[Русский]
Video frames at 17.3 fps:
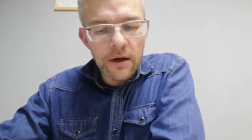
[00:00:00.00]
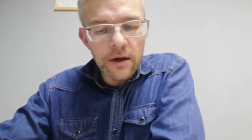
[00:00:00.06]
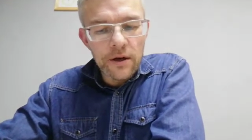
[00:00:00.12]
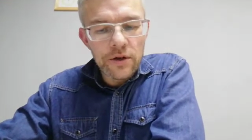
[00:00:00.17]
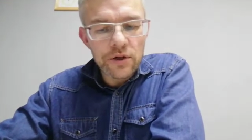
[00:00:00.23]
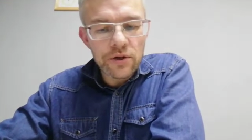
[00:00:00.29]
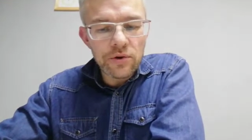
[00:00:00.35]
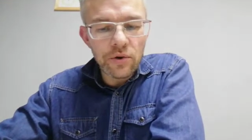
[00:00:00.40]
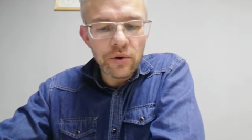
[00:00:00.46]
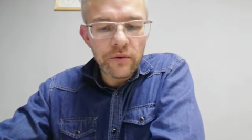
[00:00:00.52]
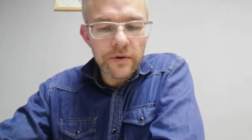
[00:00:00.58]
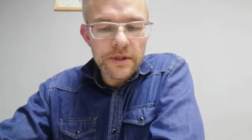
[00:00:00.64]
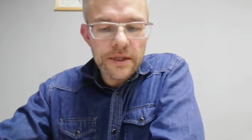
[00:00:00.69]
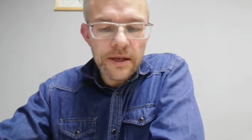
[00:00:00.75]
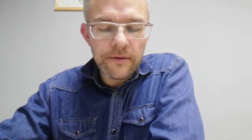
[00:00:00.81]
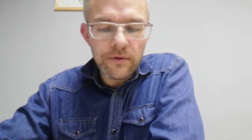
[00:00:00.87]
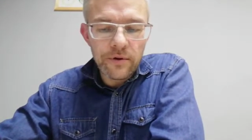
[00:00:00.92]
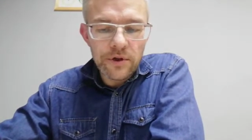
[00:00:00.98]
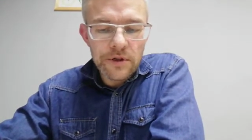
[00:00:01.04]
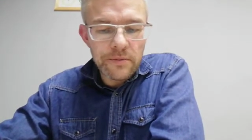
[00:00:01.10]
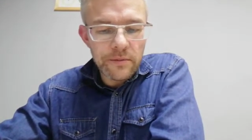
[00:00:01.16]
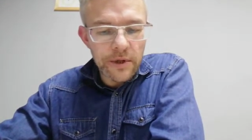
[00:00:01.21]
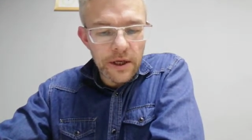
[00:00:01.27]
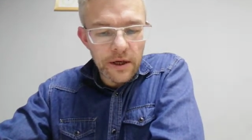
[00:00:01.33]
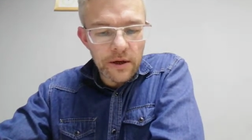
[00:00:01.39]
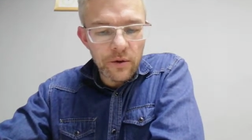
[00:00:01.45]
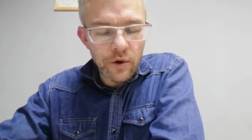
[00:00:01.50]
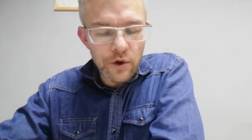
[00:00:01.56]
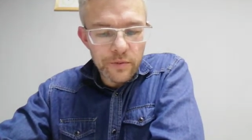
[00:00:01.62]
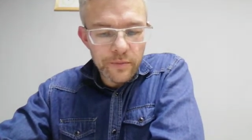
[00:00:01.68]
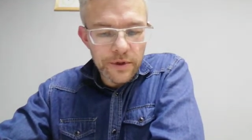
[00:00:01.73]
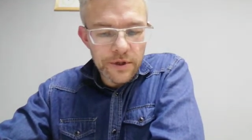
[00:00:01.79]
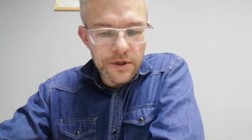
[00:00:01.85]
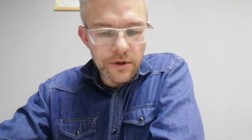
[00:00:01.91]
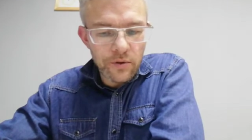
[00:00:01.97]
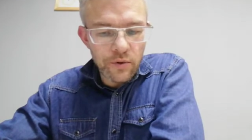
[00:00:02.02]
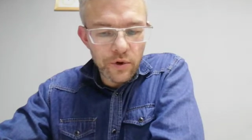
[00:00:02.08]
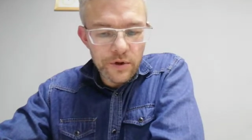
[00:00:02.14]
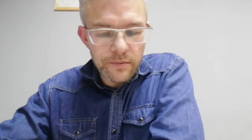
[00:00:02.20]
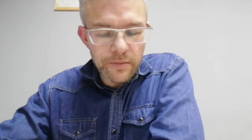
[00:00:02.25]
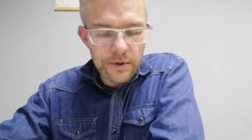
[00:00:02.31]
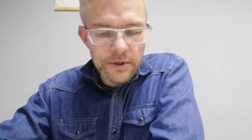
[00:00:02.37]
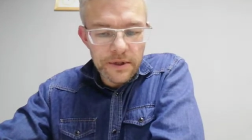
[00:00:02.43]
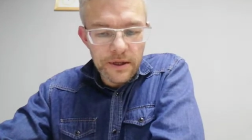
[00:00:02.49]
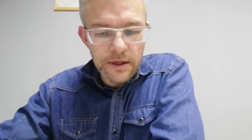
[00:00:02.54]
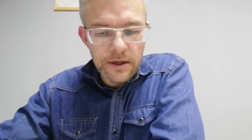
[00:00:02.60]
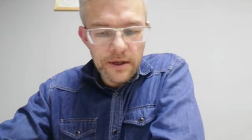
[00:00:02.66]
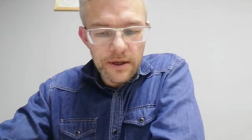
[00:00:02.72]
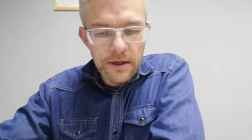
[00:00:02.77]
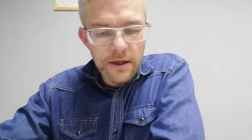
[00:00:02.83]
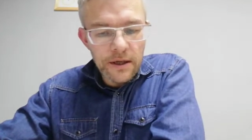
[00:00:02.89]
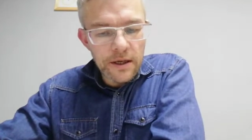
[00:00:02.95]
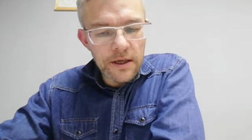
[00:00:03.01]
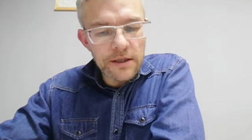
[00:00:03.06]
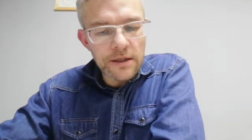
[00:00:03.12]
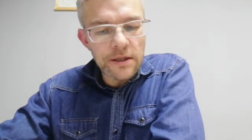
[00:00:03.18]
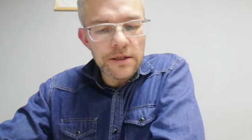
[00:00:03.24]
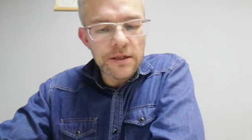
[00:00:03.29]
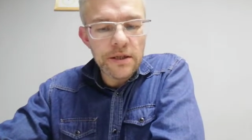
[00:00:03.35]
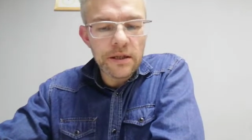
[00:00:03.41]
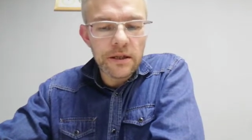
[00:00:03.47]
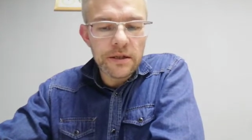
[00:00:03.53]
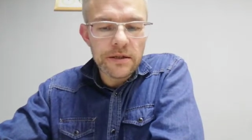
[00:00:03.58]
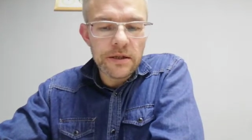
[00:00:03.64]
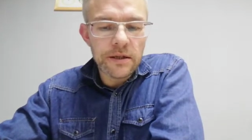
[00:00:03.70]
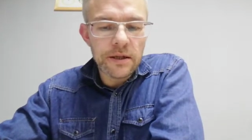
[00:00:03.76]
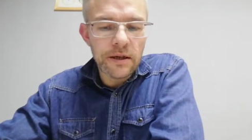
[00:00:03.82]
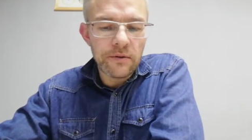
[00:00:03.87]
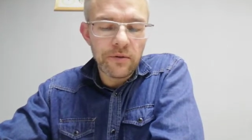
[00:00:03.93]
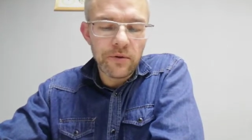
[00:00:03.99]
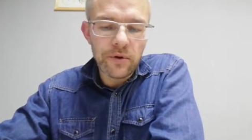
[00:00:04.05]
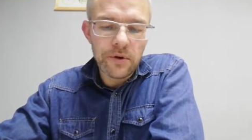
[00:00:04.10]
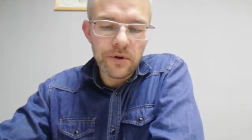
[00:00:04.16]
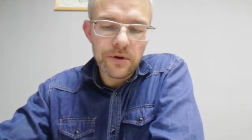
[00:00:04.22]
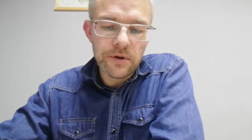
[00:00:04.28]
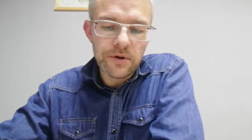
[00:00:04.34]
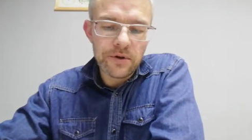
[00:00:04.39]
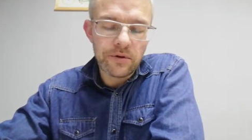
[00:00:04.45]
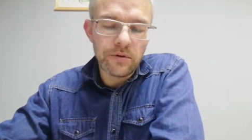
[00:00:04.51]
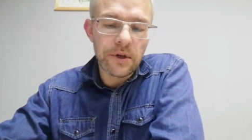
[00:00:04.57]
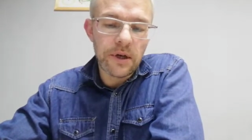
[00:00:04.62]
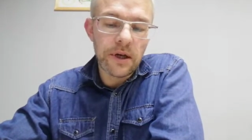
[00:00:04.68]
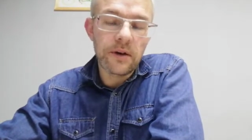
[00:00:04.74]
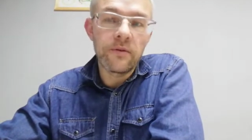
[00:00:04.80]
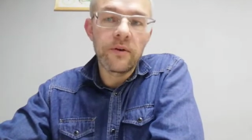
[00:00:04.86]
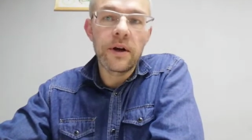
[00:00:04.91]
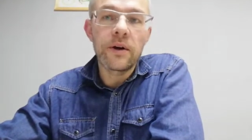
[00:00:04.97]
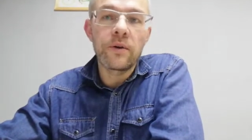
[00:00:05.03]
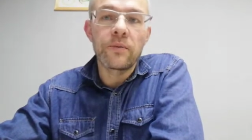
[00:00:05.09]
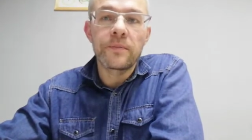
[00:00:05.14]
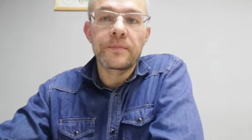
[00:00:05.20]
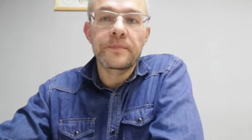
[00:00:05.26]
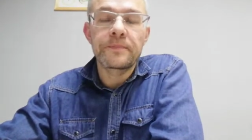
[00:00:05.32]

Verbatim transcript: «Что вы зовете меня, Господи, Господи, и не делайте того, что я говорю?»